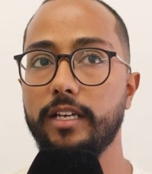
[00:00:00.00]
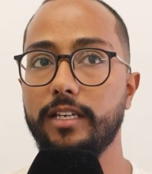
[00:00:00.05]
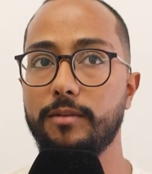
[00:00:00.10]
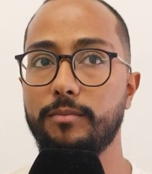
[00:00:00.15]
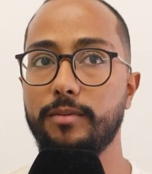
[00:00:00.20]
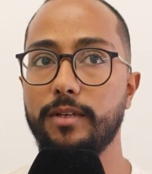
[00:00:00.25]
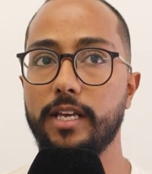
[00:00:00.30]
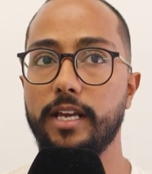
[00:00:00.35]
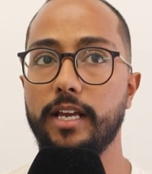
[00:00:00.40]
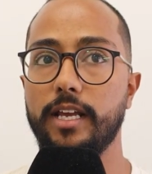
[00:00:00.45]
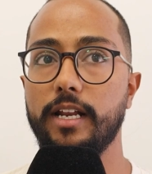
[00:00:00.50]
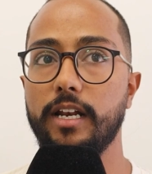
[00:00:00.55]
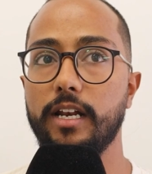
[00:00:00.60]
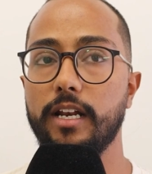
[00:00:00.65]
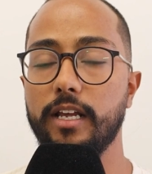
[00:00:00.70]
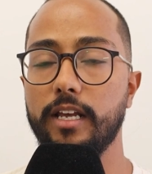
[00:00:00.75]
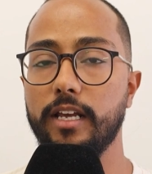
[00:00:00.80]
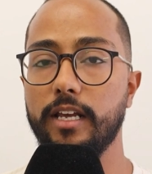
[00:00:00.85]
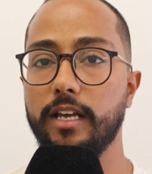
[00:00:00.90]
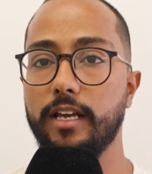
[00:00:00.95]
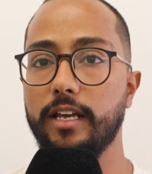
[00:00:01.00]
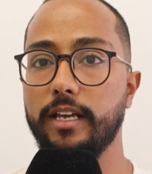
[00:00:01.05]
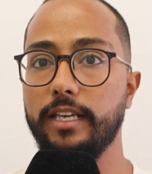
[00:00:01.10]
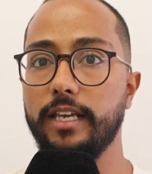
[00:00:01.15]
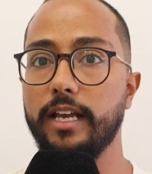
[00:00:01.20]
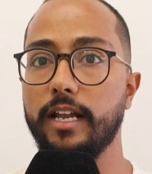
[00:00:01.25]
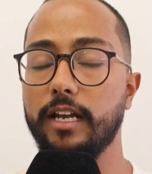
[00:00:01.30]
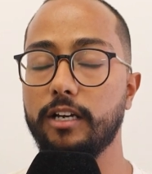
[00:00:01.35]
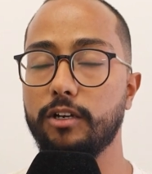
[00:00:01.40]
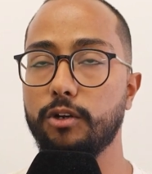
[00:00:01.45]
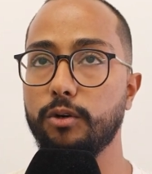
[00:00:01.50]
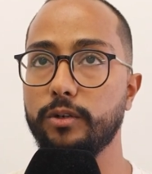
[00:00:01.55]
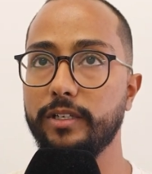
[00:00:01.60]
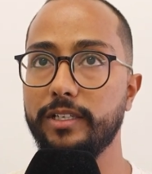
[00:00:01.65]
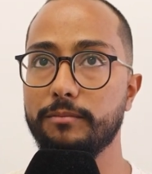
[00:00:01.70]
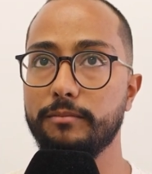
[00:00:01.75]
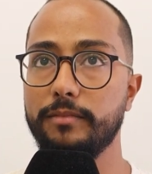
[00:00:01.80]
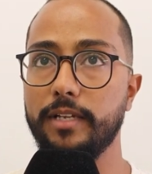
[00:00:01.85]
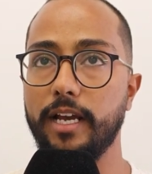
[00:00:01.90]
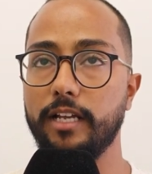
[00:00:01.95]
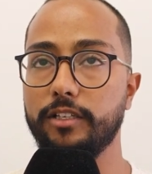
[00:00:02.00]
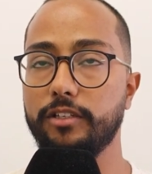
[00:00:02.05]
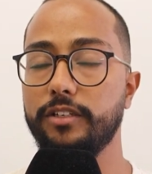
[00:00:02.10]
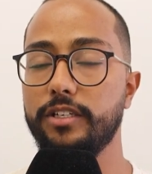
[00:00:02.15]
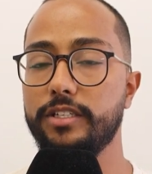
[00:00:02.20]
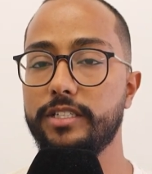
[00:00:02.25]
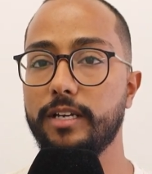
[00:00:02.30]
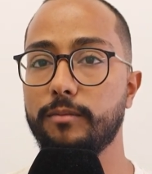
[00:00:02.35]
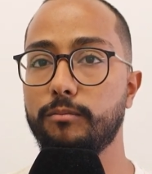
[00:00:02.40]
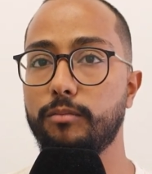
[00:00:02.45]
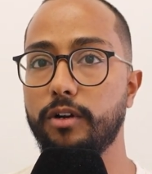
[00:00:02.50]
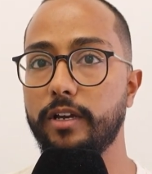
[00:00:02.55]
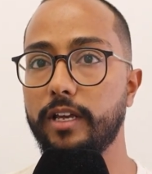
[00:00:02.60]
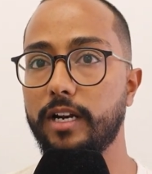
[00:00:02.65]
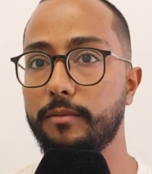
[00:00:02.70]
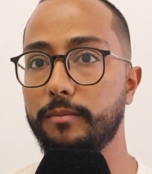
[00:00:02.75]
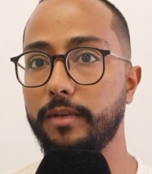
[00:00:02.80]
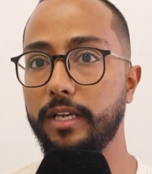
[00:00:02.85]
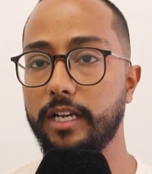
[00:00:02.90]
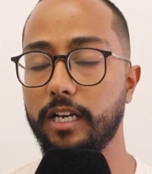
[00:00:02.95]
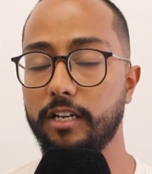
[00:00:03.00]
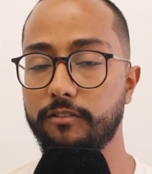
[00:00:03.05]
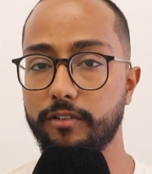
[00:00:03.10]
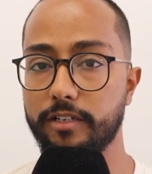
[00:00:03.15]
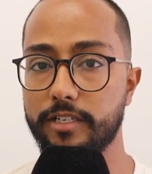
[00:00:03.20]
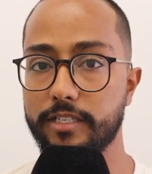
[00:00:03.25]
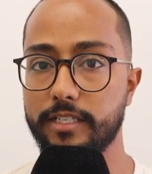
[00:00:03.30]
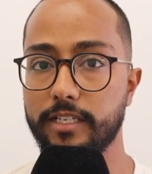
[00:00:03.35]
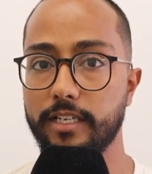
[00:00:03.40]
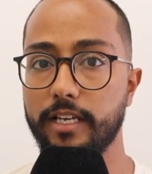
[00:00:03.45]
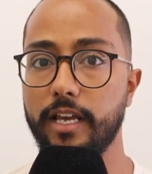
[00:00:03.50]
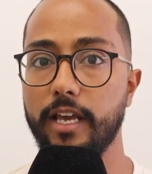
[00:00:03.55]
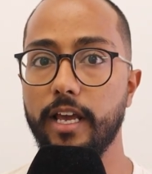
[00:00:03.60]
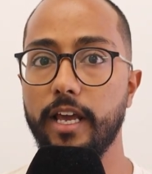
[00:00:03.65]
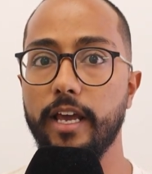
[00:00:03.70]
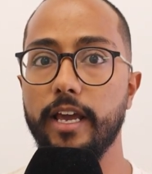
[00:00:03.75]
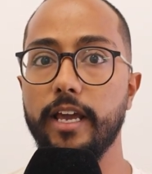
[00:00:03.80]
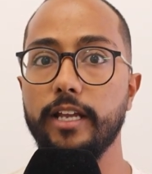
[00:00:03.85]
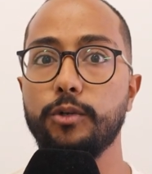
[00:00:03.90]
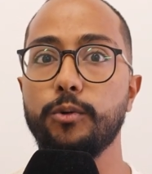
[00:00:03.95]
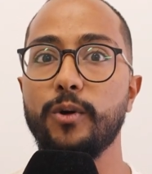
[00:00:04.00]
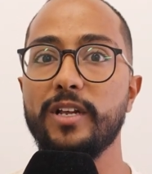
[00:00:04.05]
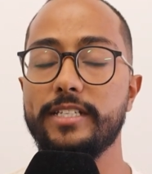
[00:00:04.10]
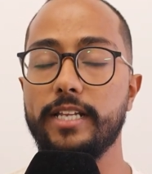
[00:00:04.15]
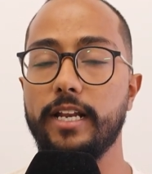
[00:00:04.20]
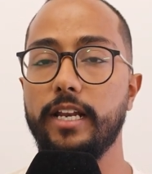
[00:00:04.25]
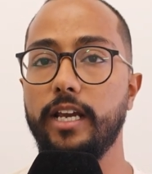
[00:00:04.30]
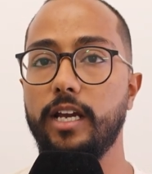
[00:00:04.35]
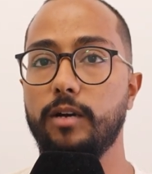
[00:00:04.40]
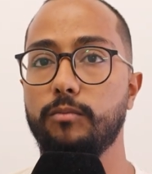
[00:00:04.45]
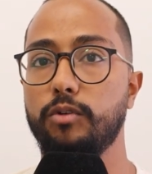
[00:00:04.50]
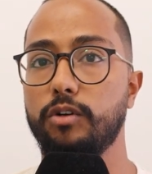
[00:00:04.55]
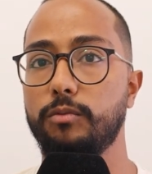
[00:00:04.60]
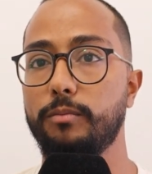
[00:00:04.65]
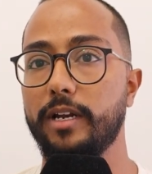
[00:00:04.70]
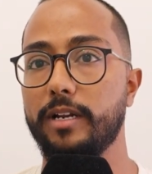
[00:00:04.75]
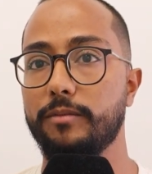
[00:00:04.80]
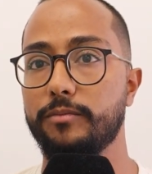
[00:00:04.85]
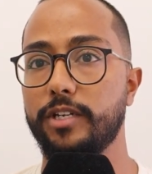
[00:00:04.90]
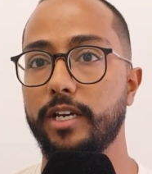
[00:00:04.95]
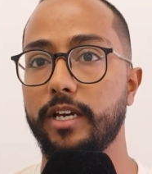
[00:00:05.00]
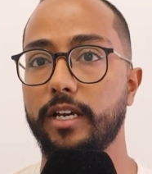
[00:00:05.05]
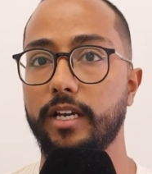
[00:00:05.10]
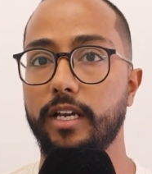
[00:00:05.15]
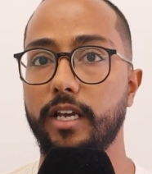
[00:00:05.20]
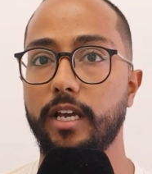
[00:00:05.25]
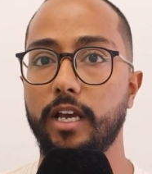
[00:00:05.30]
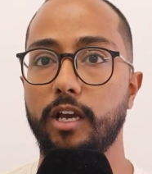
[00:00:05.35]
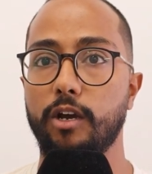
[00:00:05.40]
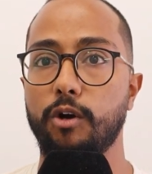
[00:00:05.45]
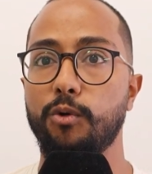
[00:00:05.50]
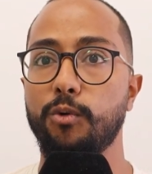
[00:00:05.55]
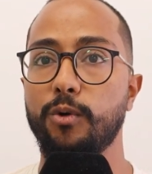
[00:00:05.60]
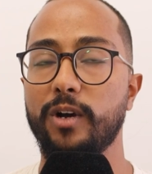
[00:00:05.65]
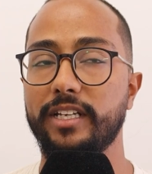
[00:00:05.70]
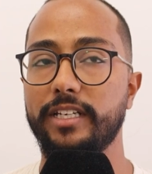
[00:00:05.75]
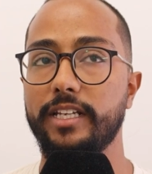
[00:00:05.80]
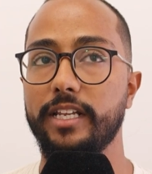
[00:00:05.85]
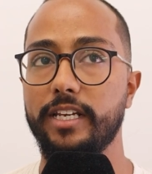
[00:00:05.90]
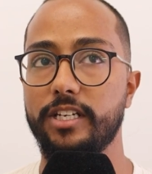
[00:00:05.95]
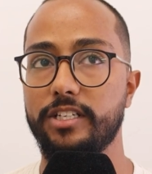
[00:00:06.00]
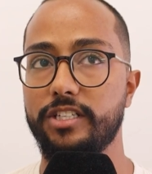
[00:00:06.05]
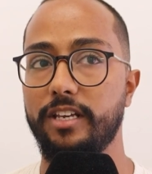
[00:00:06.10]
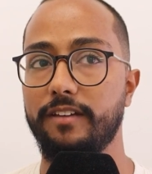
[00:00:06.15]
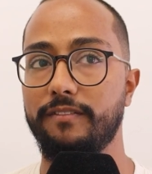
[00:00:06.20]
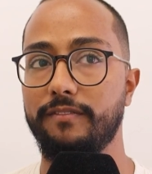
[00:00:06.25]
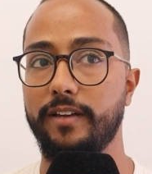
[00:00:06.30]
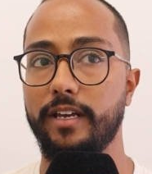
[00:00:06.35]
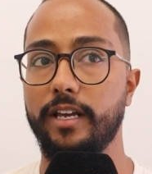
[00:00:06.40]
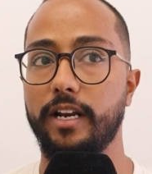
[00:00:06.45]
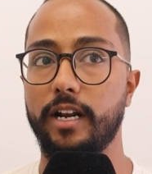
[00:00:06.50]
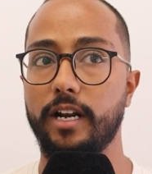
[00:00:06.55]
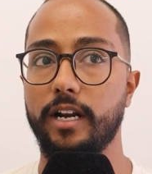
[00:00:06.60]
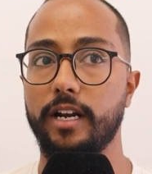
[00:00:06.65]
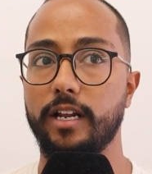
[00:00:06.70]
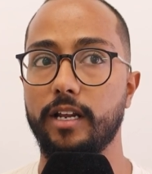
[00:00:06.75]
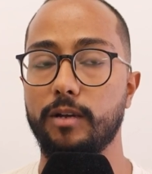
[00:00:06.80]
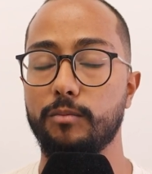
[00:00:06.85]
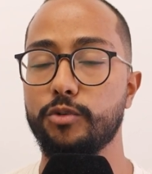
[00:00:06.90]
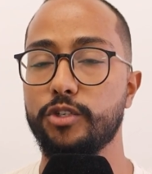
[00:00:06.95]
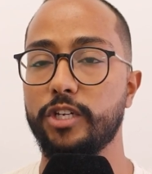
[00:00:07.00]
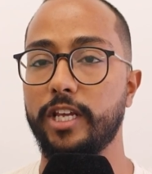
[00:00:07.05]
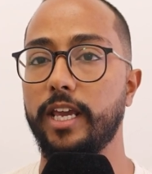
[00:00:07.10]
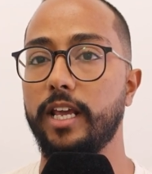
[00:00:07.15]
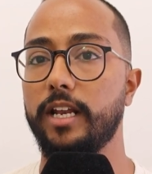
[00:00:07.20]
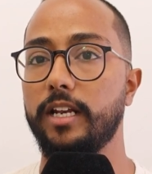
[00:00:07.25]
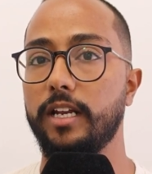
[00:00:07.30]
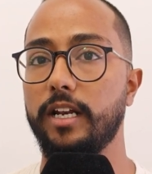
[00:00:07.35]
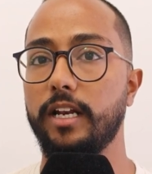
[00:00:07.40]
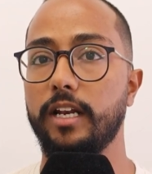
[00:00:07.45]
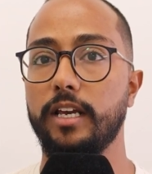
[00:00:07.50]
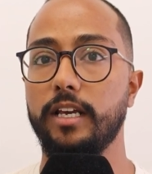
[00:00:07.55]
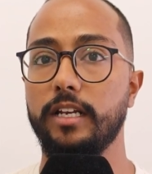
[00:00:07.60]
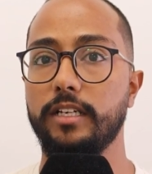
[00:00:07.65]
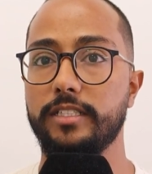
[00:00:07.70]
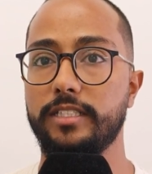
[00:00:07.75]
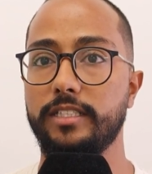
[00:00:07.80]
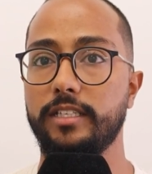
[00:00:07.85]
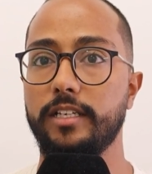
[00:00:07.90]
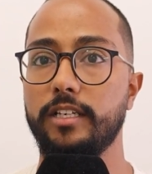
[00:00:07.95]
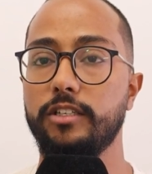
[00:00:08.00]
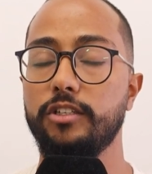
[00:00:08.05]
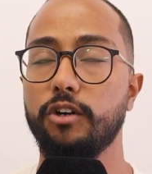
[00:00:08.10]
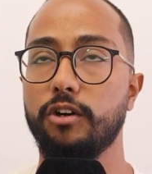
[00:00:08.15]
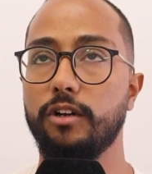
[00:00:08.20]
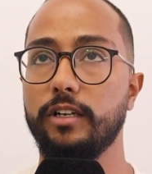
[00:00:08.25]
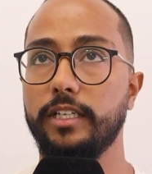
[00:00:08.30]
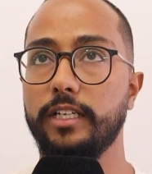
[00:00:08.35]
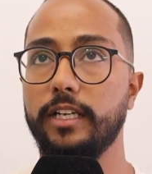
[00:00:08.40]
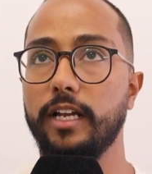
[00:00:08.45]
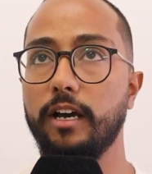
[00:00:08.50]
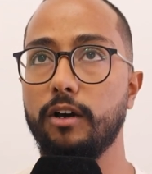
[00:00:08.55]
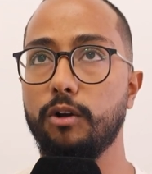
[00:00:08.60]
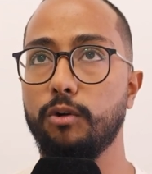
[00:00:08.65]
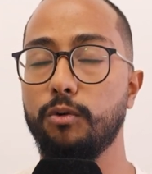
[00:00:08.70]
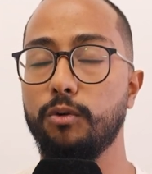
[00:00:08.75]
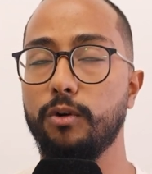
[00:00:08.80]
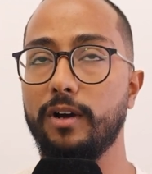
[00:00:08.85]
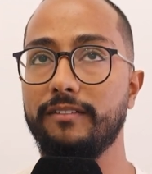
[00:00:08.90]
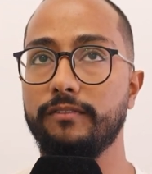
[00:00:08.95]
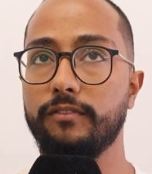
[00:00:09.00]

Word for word: تي بي ال هي الاكرونيم تاع تونيزيان بروجرامينغ لافرز التوانسه اللي يحبوا البرمجه هو ديريجي فير آه، مش كان لي ستيديون اللي لقروا